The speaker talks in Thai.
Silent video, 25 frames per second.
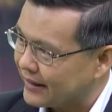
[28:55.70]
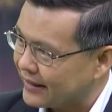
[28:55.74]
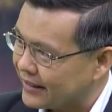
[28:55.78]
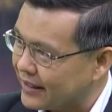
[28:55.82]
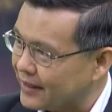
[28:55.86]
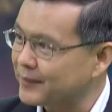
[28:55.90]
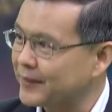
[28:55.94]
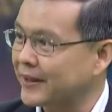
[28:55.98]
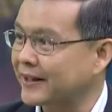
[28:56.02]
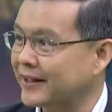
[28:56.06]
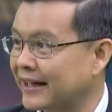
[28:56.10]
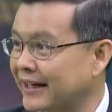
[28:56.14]
เค
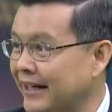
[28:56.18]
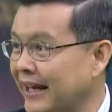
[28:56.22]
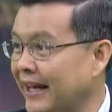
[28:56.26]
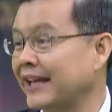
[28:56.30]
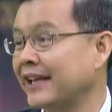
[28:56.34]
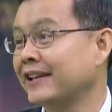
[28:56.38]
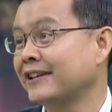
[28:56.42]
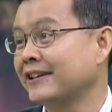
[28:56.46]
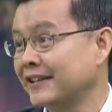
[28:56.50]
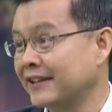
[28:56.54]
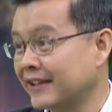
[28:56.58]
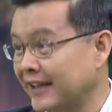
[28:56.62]
รื่องมือทางด้า
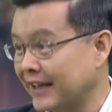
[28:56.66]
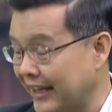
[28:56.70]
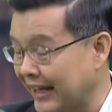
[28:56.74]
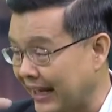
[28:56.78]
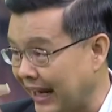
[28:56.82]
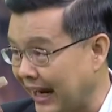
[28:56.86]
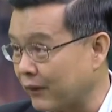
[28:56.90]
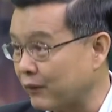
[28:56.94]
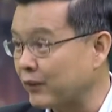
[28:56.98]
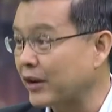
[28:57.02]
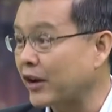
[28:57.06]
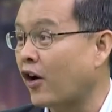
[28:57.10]
น Engineer ใน
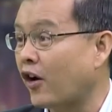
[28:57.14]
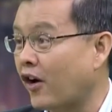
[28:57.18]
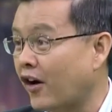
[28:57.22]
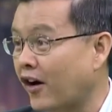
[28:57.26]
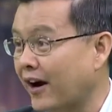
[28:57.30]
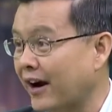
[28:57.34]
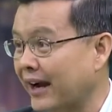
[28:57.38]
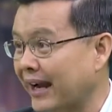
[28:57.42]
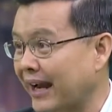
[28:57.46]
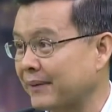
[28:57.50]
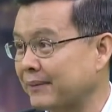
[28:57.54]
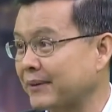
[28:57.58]
การวิเค
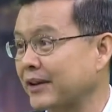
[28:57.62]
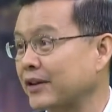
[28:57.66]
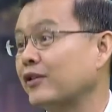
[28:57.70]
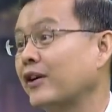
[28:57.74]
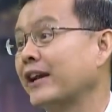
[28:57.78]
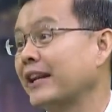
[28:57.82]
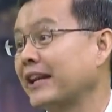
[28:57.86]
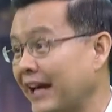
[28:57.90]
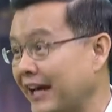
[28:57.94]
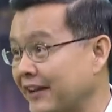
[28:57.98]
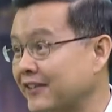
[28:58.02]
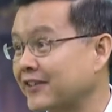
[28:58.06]
ราะห์กลายเป็น
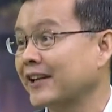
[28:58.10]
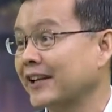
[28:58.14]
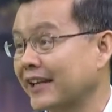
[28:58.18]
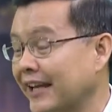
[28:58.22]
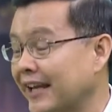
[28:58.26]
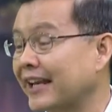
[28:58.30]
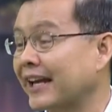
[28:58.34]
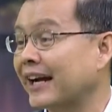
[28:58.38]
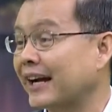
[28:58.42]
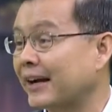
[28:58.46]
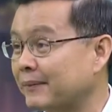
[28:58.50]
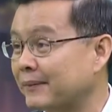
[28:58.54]
Finance อย่า
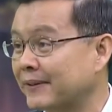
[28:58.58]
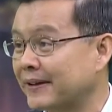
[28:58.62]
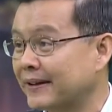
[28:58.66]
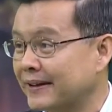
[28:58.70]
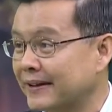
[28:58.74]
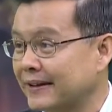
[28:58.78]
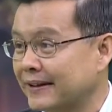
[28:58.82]
งนี้นะครับ